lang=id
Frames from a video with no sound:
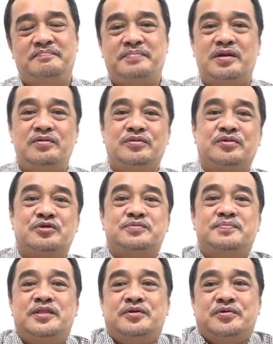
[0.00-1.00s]
perlu
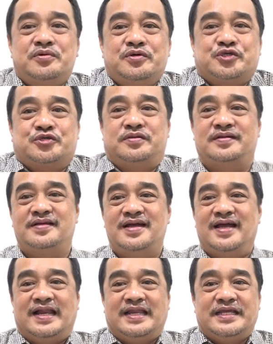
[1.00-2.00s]
terus-menerus
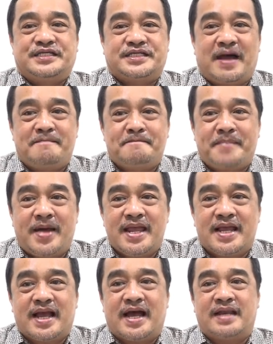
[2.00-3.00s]

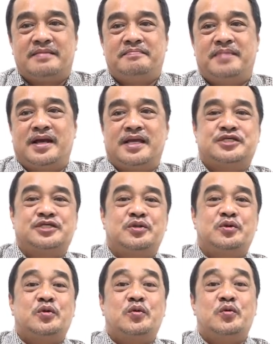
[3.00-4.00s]
disampaikan bagi
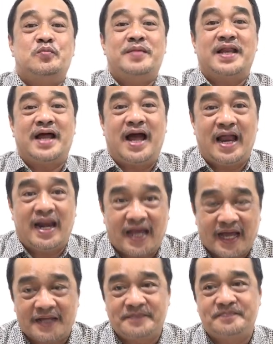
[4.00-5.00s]
seluruh umat Allah.